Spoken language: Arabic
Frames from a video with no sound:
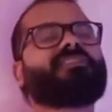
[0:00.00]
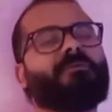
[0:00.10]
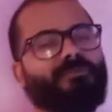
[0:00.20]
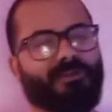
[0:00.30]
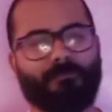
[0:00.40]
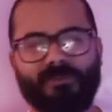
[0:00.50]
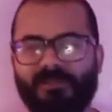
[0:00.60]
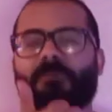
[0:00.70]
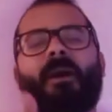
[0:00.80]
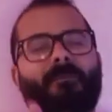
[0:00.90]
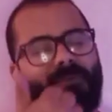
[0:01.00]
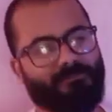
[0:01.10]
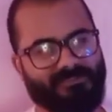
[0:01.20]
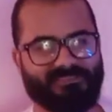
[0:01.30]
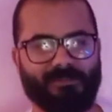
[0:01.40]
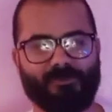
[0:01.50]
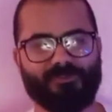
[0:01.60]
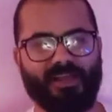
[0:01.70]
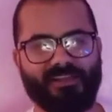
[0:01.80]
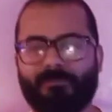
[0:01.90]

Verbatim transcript: فانت تحمد ربنا ان محمد بس اللي بيرد